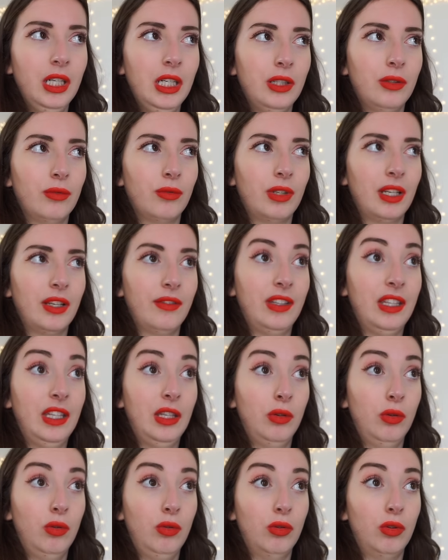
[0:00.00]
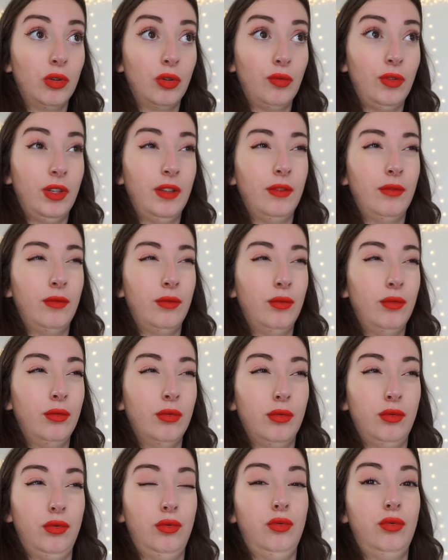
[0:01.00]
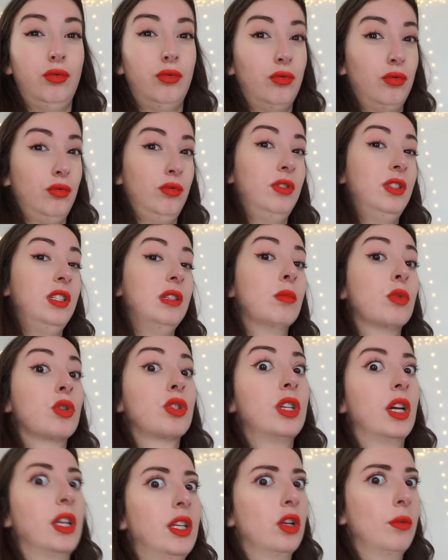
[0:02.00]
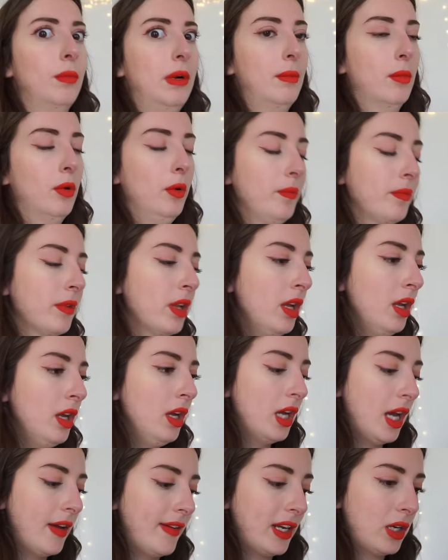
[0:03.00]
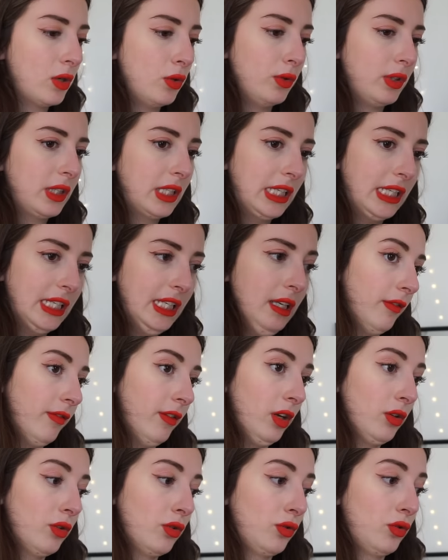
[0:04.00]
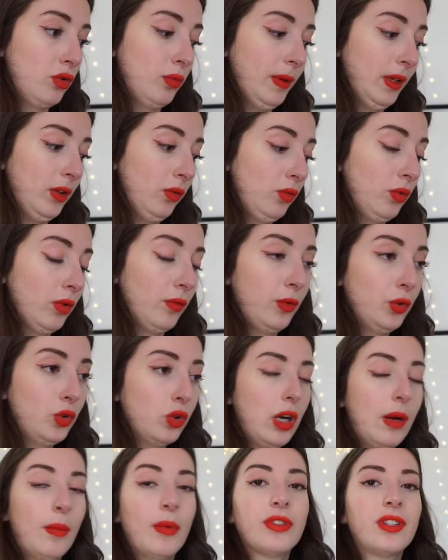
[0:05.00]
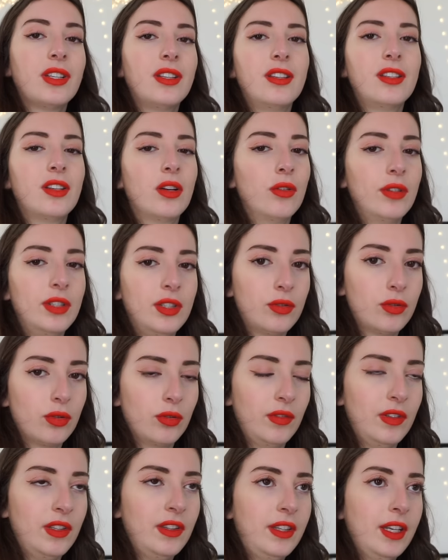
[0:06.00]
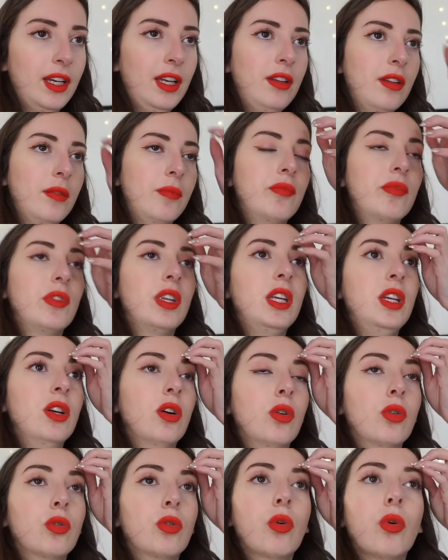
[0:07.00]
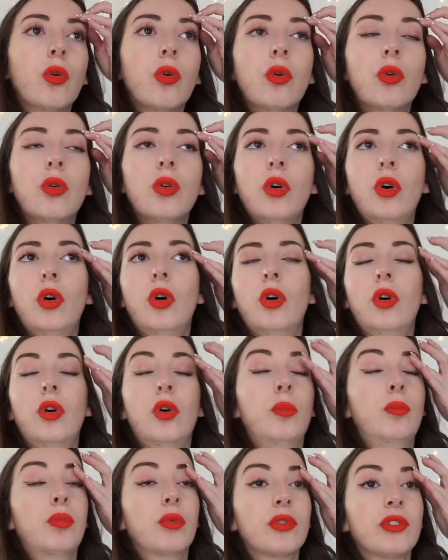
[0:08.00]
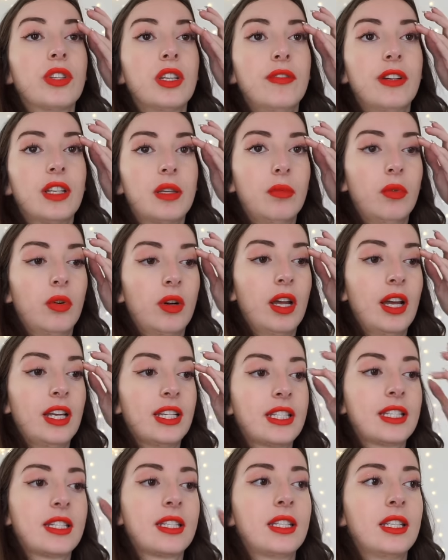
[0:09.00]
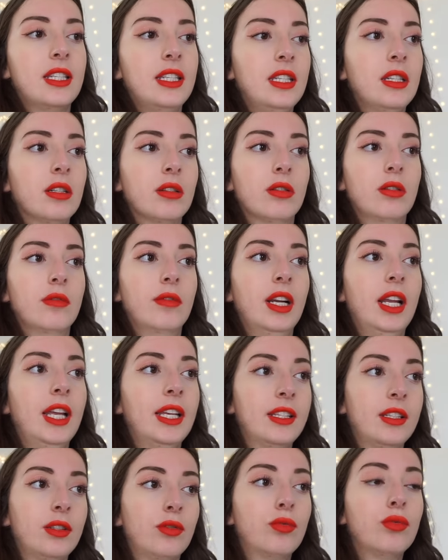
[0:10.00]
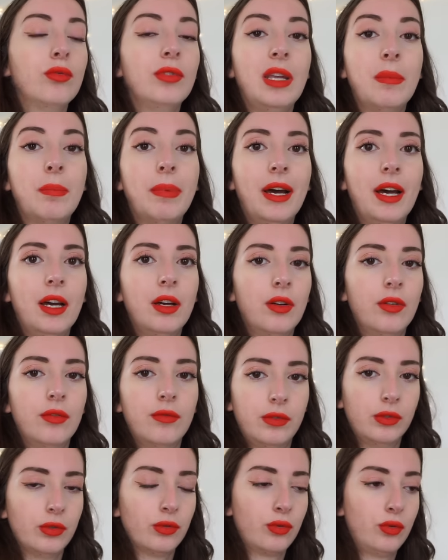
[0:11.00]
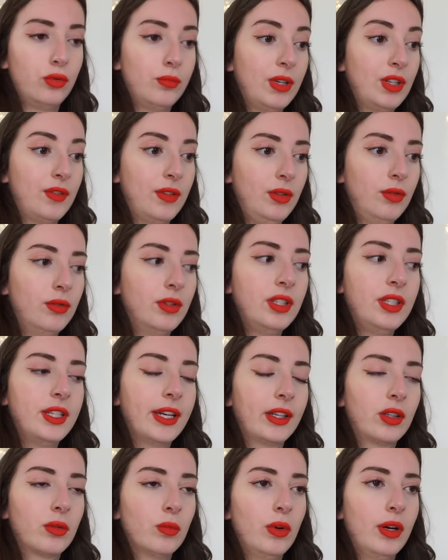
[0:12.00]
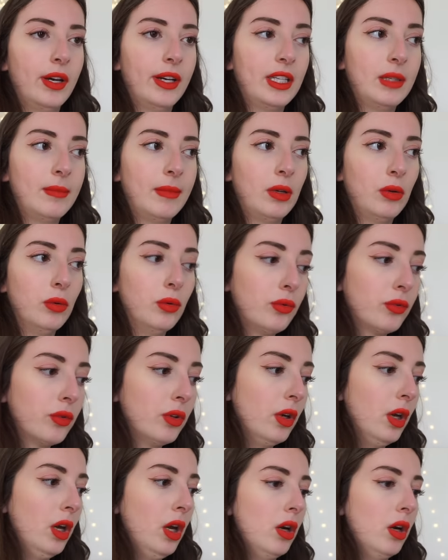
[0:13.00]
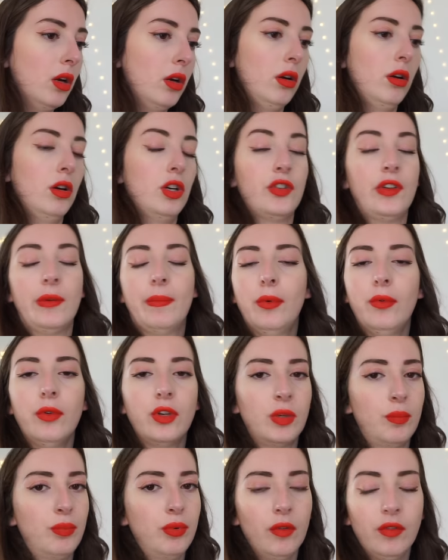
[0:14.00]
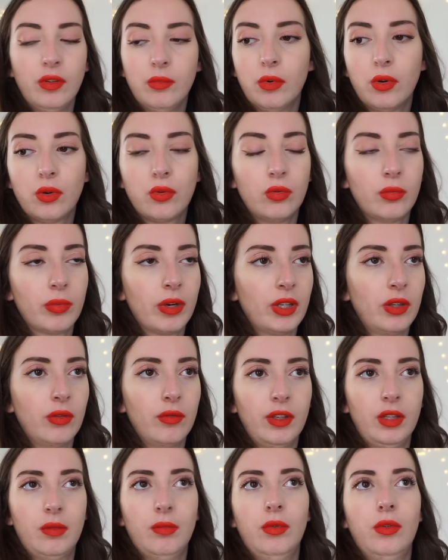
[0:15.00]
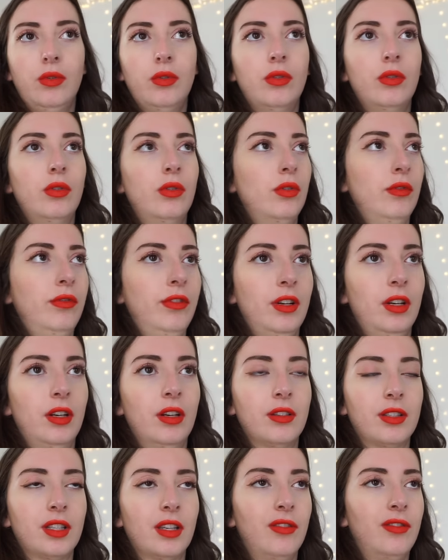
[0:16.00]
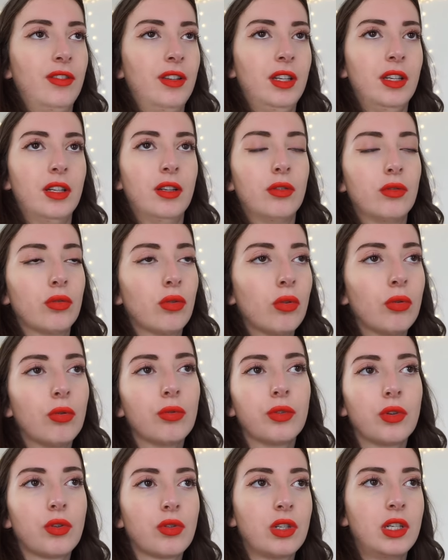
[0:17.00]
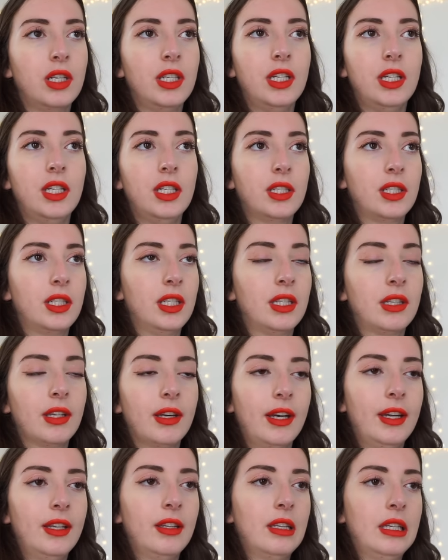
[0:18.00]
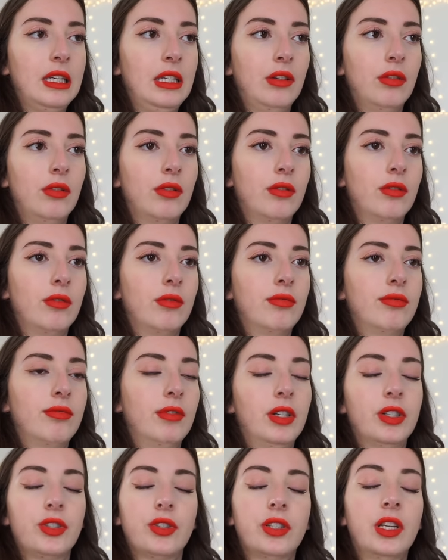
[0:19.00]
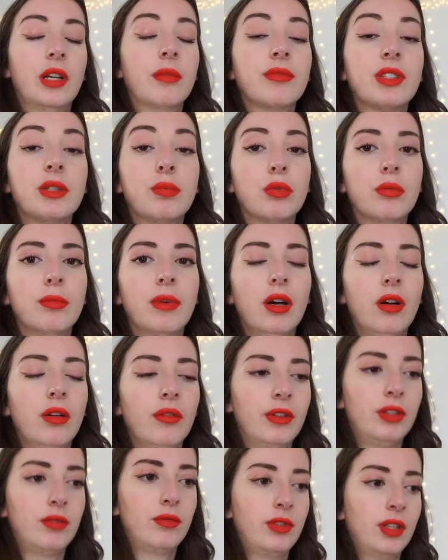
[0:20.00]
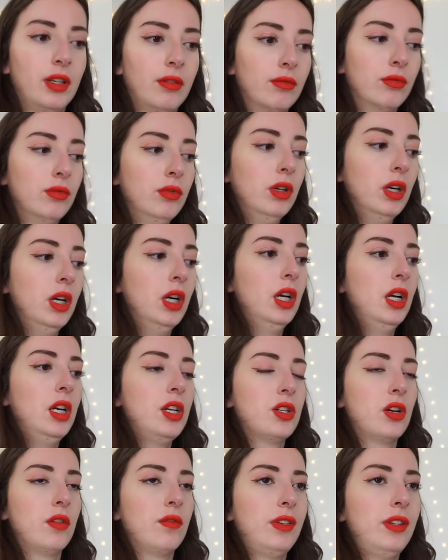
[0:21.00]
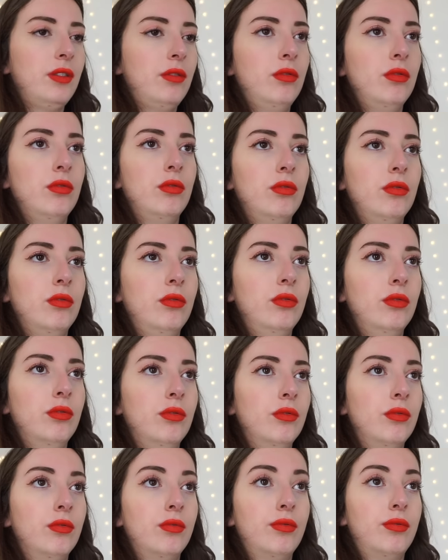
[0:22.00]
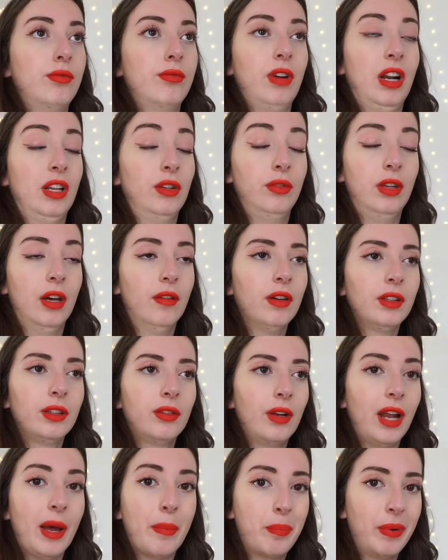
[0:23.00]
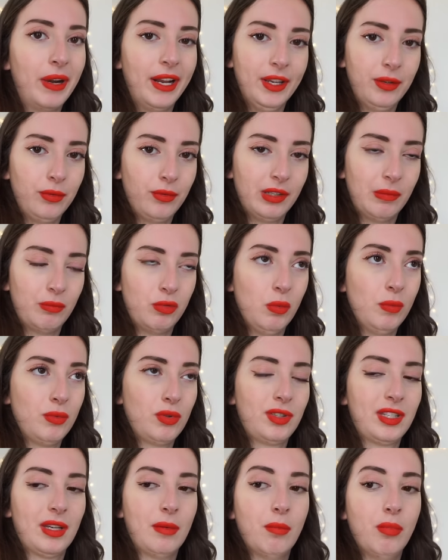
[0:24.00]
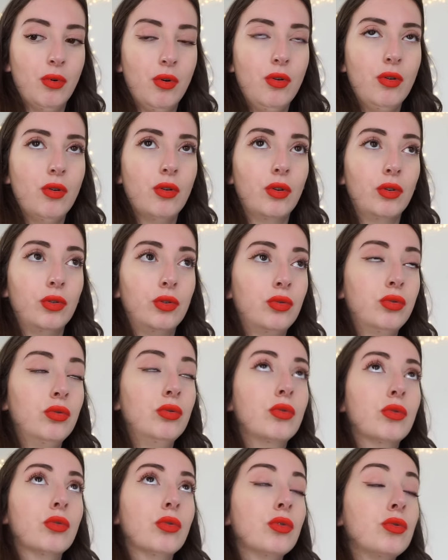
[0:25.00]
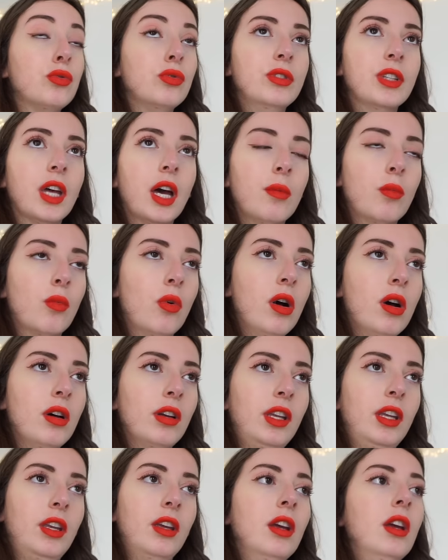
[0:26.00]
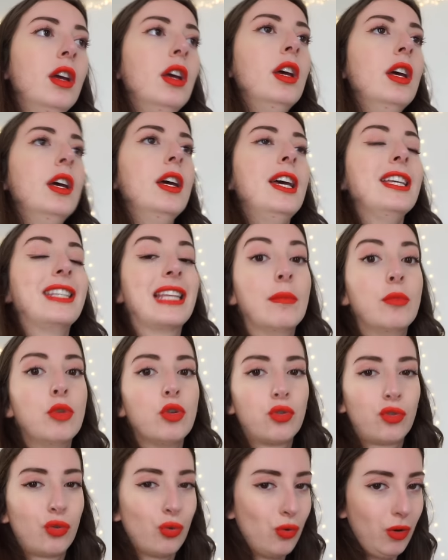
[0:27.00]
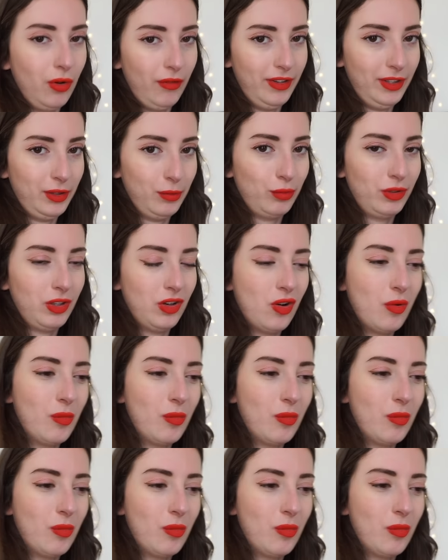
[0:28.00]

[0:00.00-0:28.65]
Donc la vidéo euh, que vous avez vue euh, juste dimanche dernier normalement avec le tri. Il va falloir que je prenne tout en photo. Normalement, c'est déjà en ligne sur Vinted. Et en gros, euh, pour ces vêtements-là, si voilà, tout n'est pas vendu, bah, je vais donner directement à Emmaüs euh, j'ai plus envie de m'encombrer de vêtements, euh, enfin ça fait trop longtemps que je les, traîne et euh, j'en ai un petit peu marre en fait je vous avoue. J'ai envie d'avoir de, de la place tout simplement parce que ça me prend tout le haut d'une armoire et, et ça me saoule en fait au bout d'un